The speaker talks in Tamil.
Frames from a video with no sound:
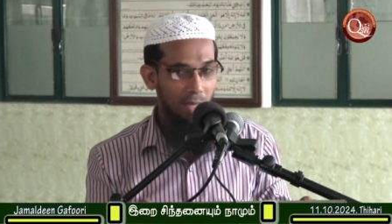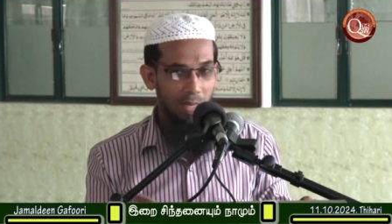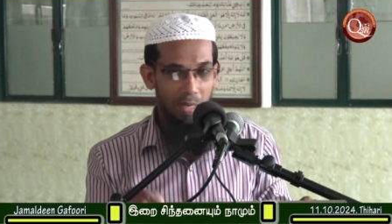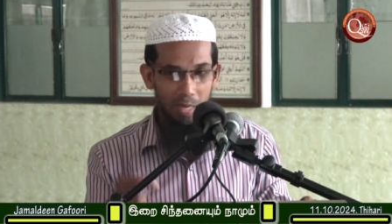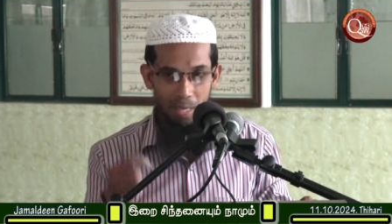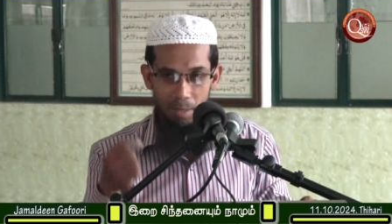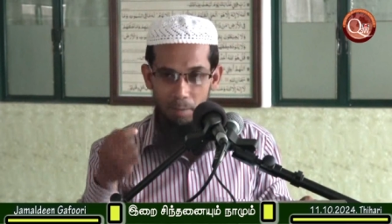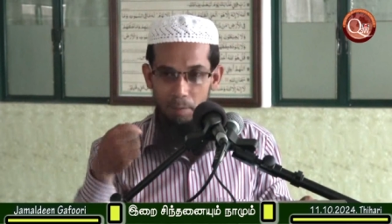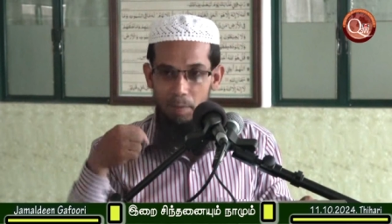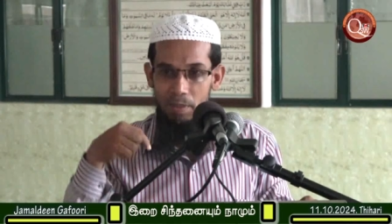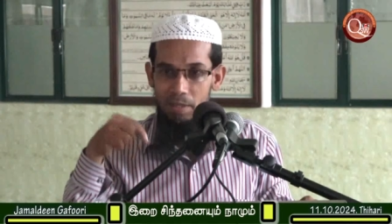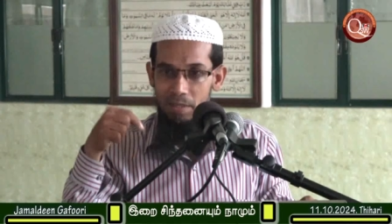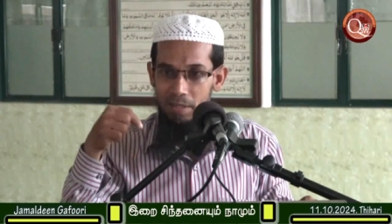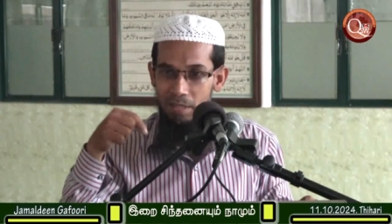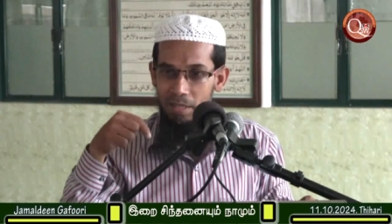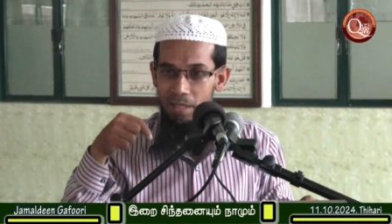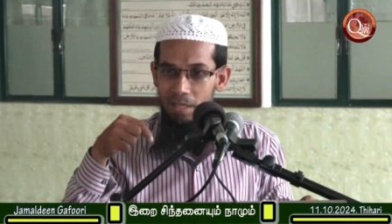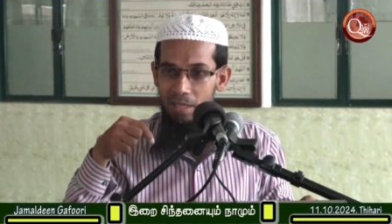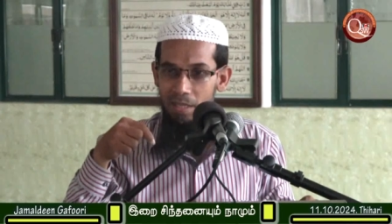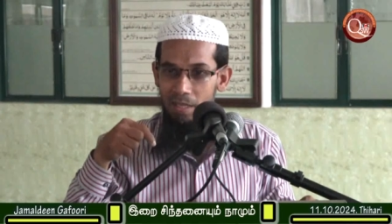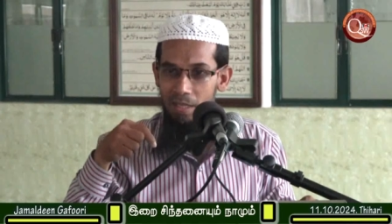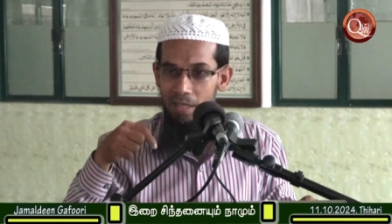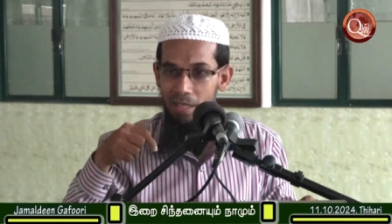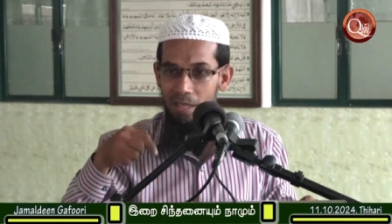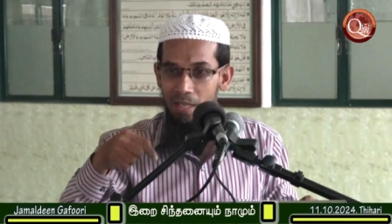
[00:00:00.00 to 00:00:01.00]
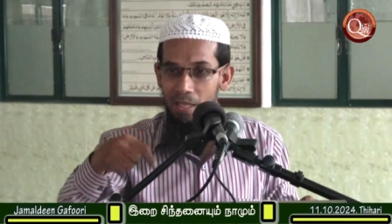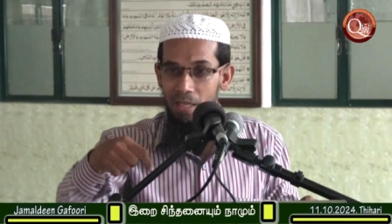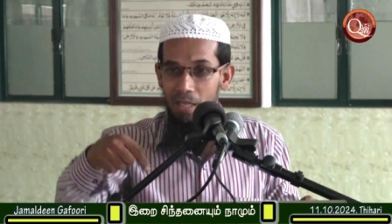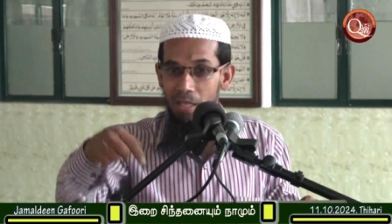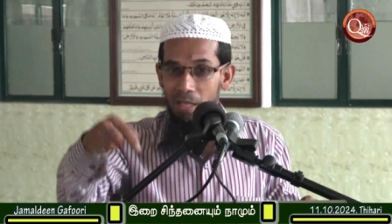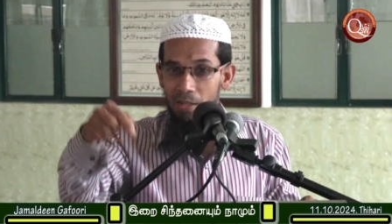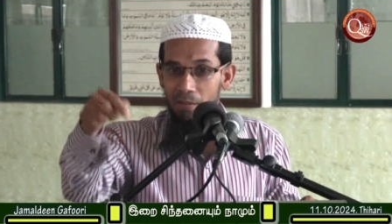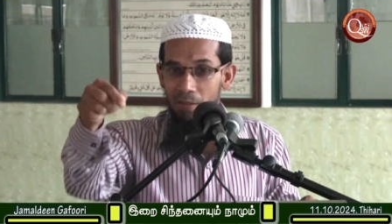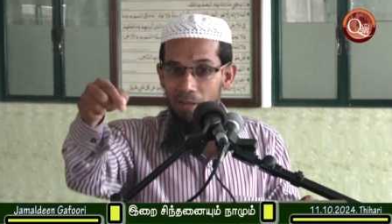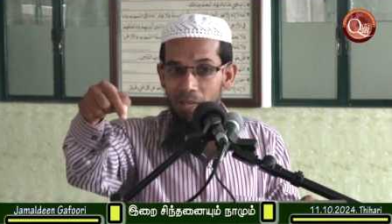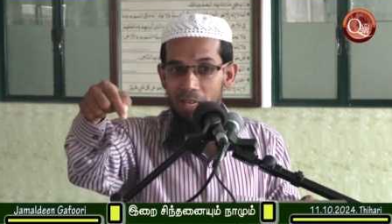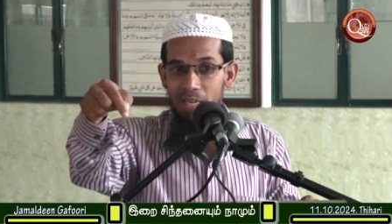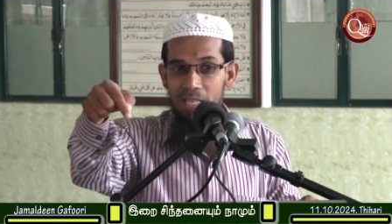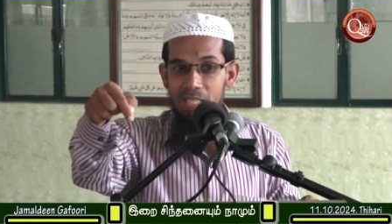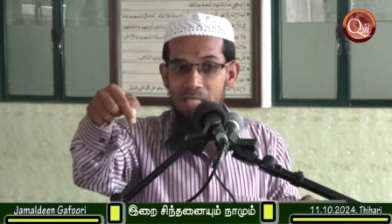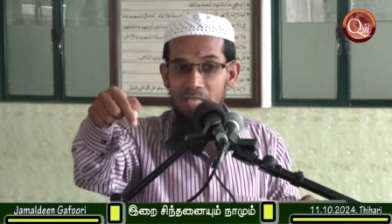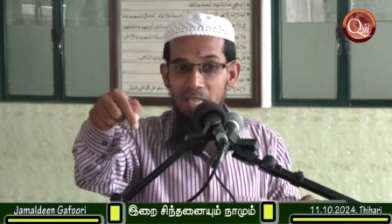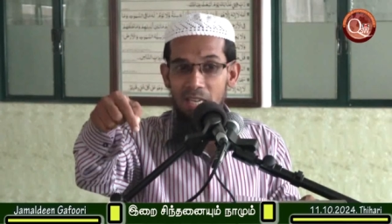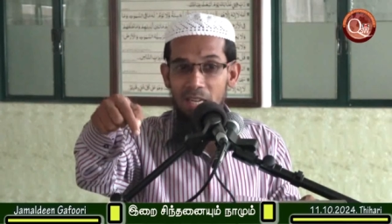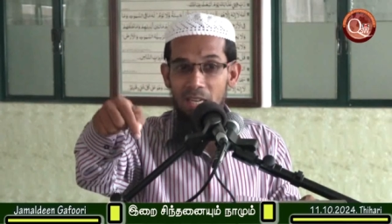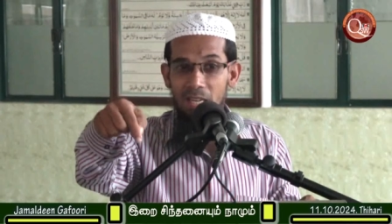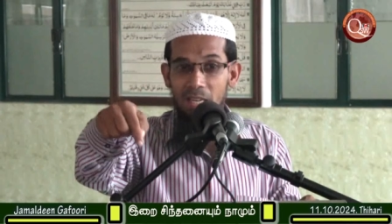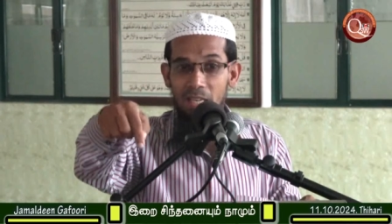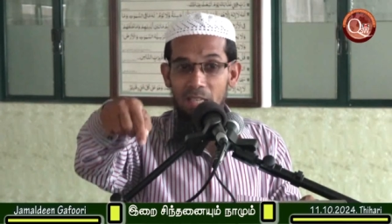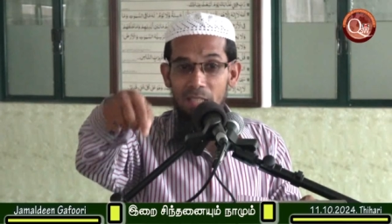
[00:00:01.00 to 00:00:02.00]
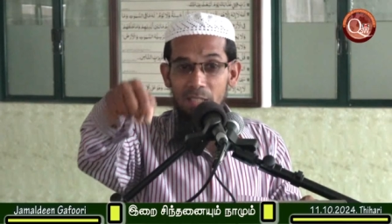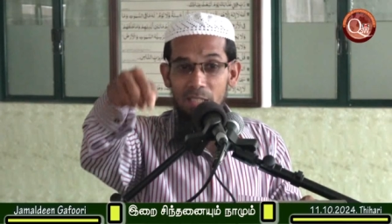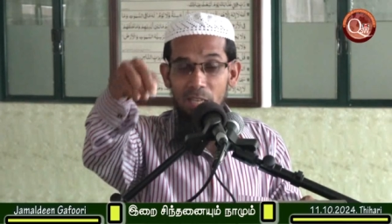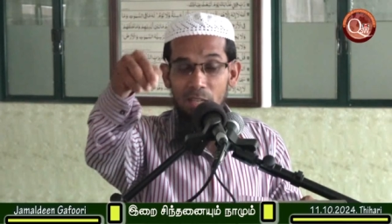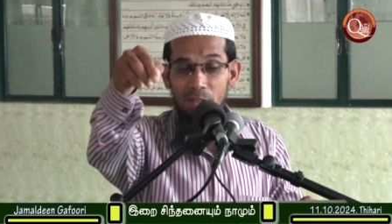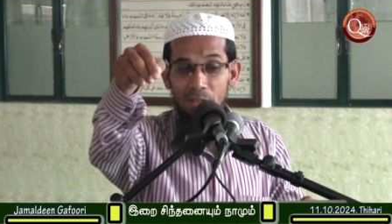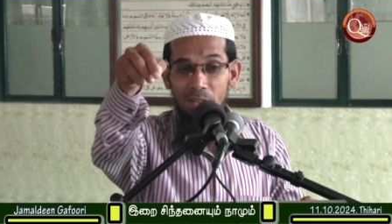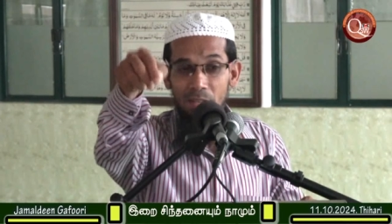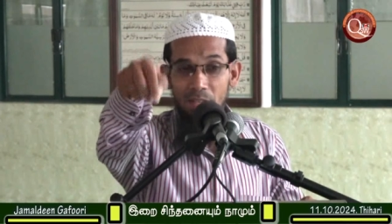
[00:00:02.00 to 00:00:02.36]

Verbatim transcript: என்னை பற்றி இவங்க என்ன செய்கிறாங்க